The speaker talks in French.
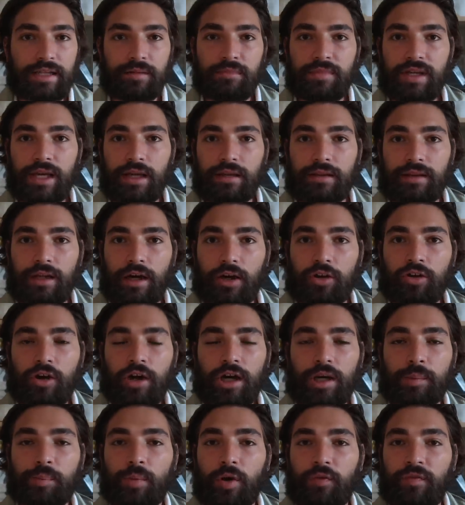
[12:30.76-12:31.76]
ennemis
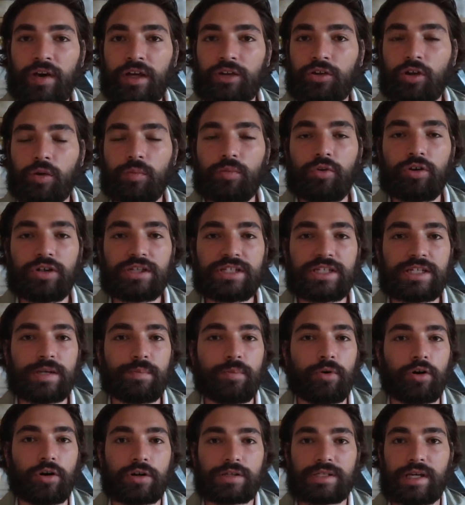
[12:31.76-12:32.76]
intérieurs, ils peuvent être
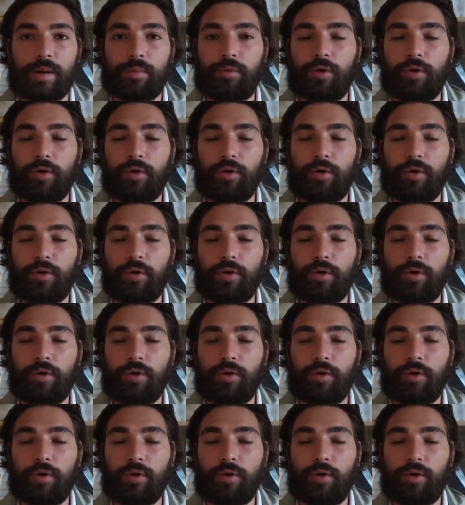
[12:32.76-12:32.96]
multiples. Ça